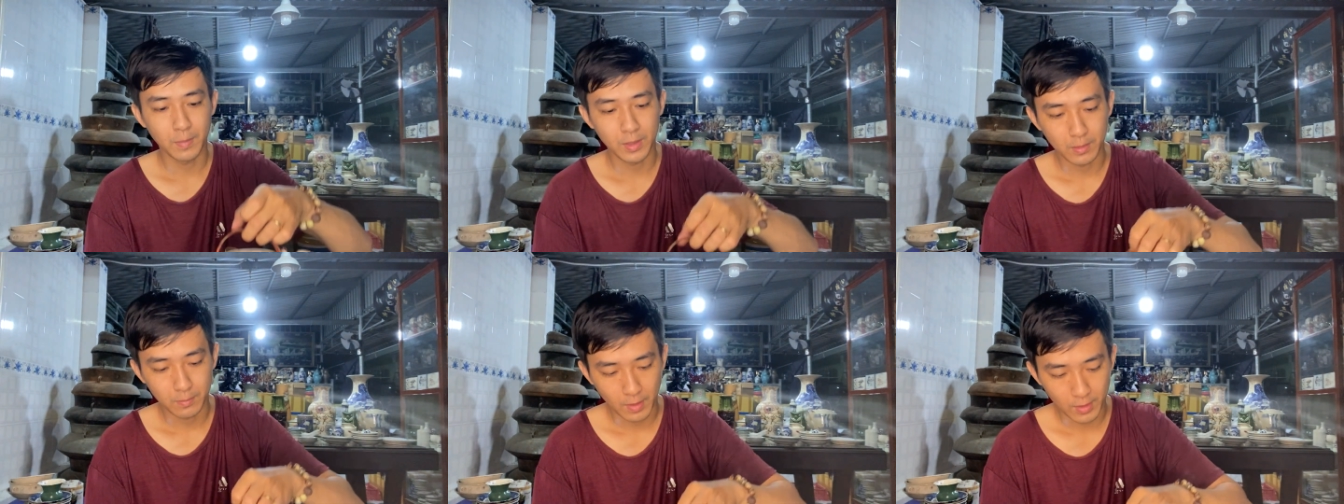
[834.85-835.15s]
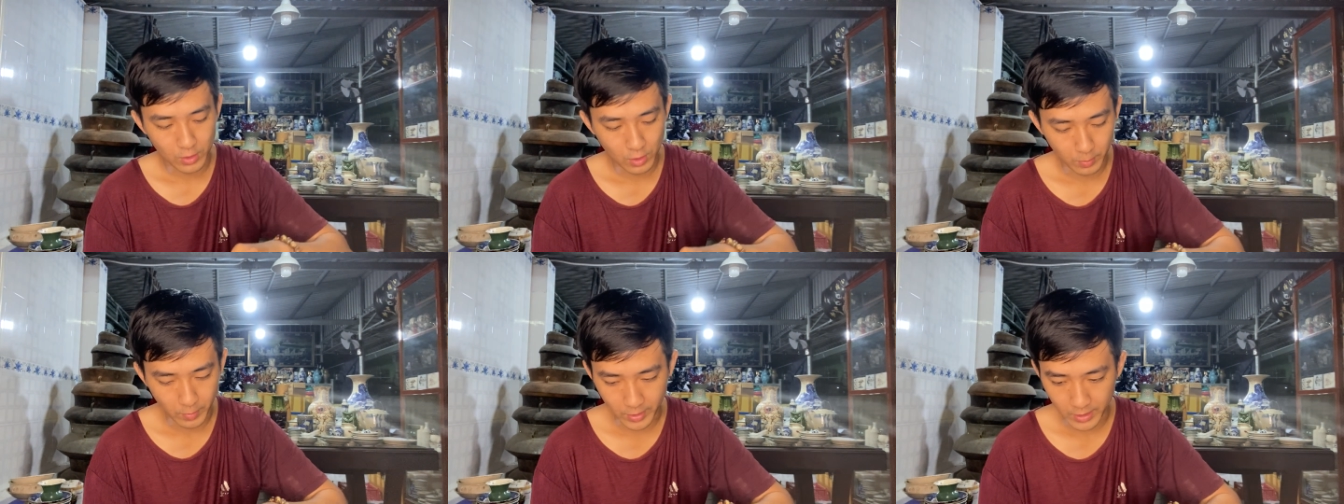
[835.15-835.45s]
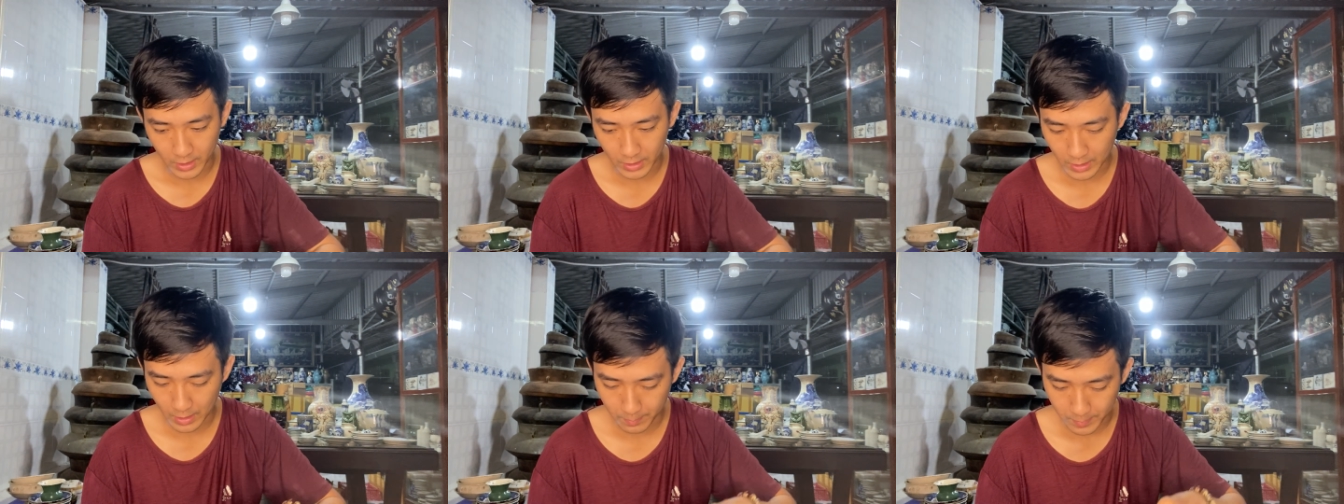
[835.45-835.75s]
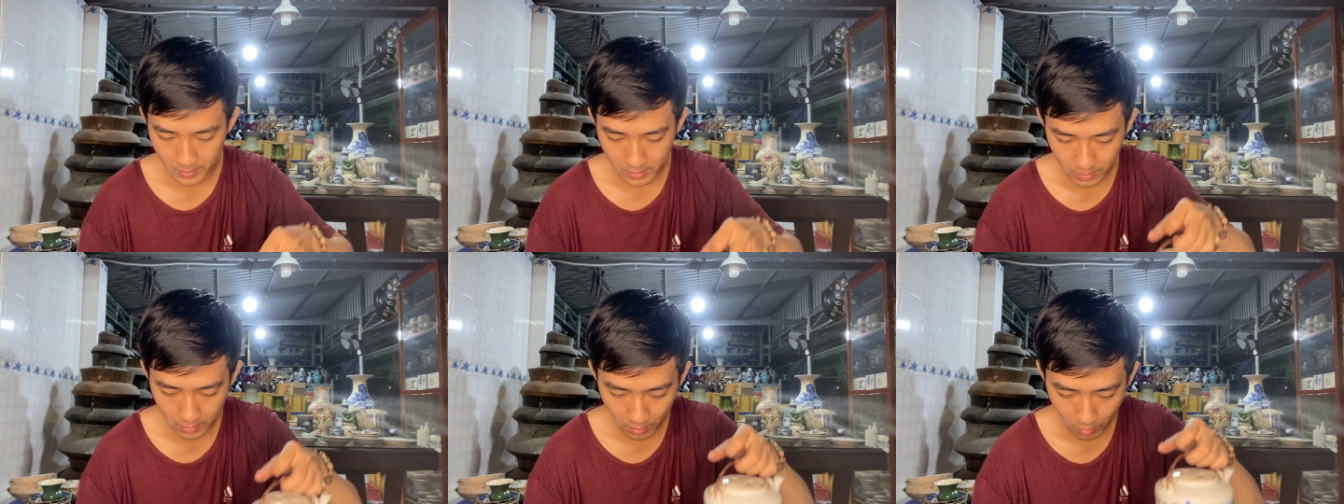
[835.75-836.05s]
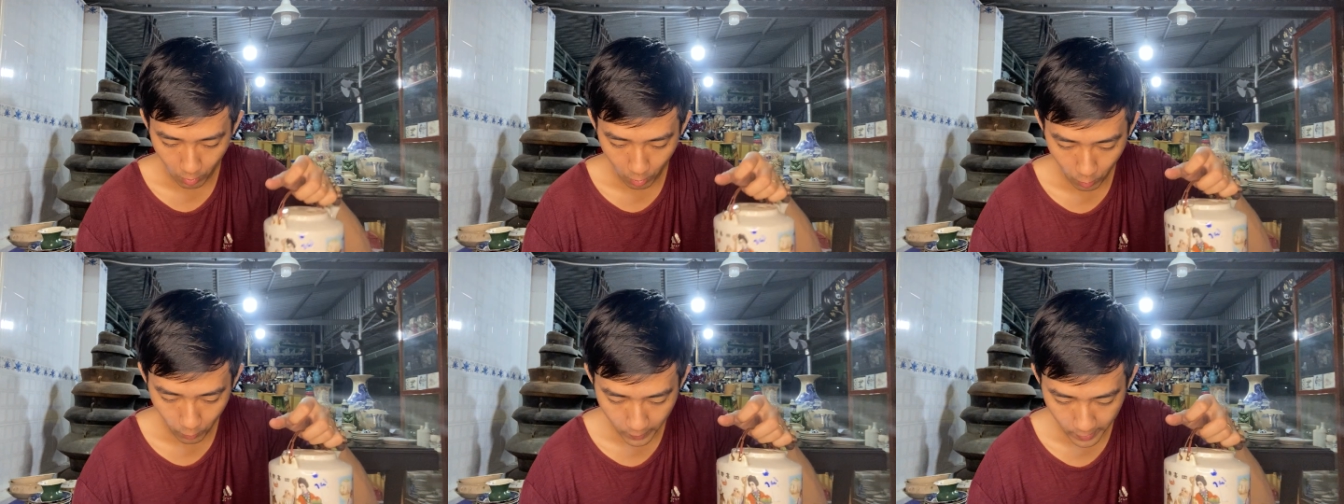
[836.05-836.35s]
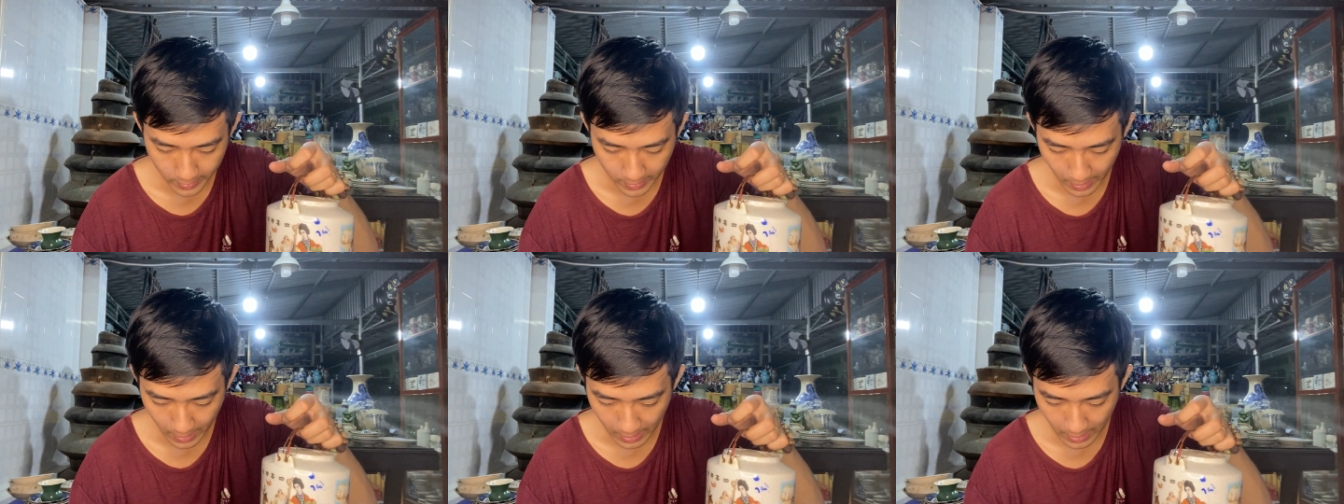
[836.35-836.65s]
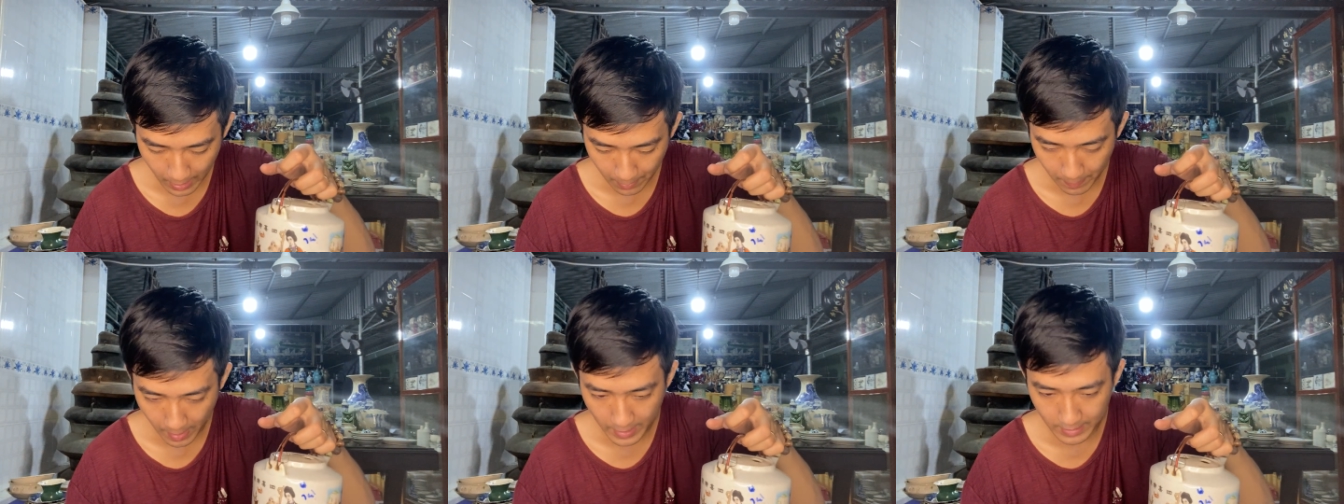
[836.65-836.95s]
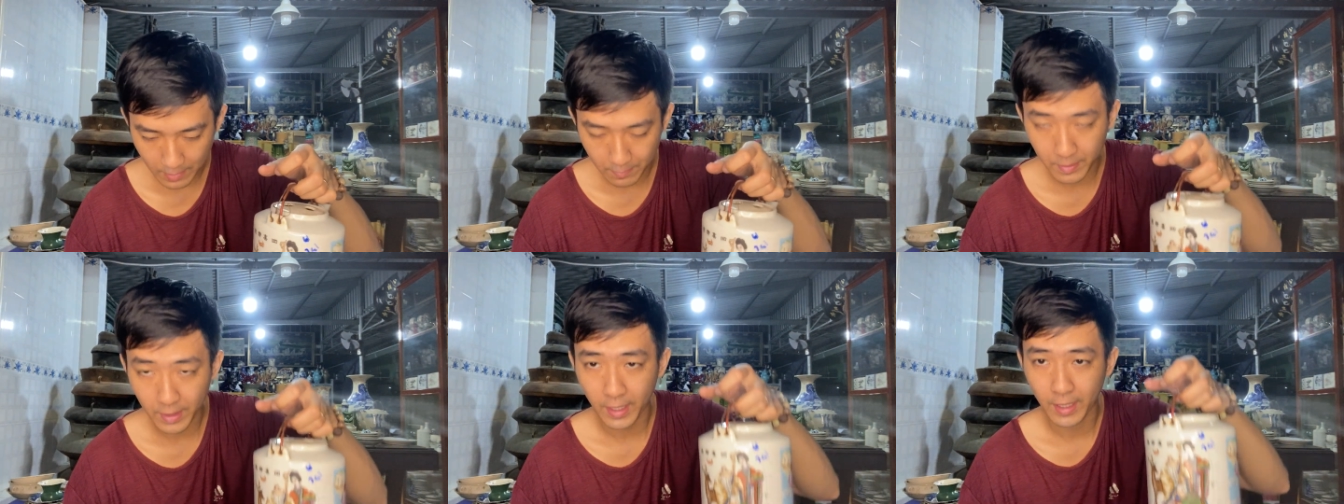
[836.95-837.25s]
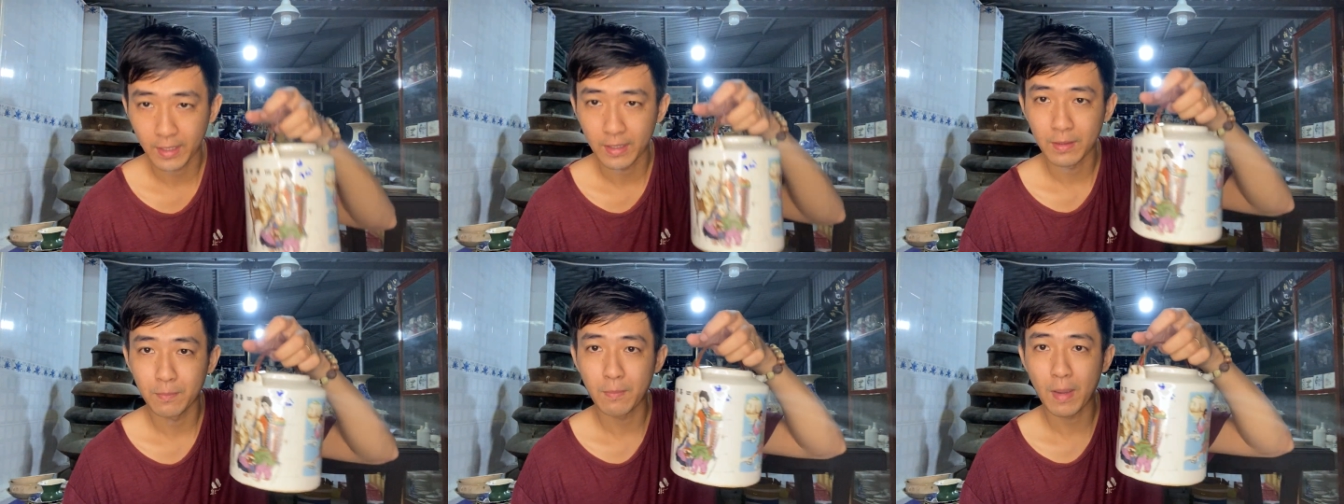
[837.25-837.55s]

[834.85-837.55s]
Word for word: bình mã số 19 này mình xin giao lưu với giá là 300 ngàn